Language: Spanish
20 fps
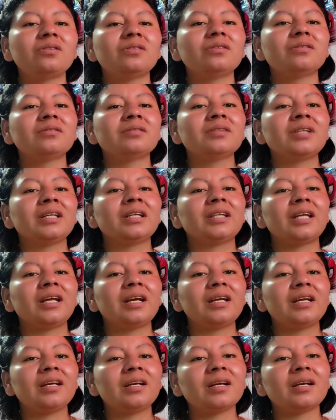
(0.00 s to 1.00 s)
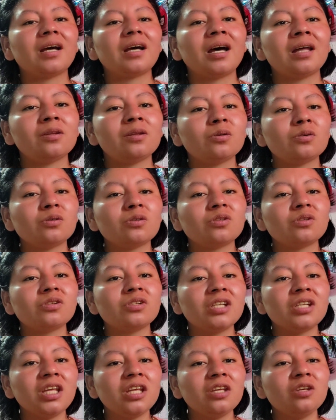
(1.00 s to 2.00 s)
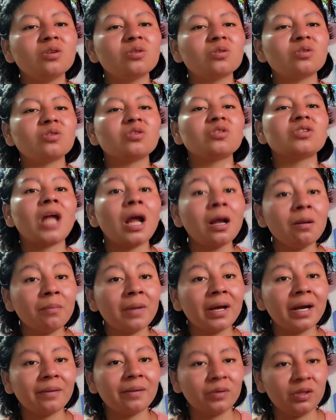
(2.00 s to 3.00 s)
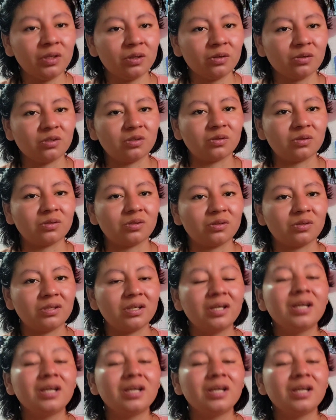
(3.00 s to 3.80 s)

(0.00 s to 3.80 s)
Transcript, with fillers: de tener a dos niños tan maravillosos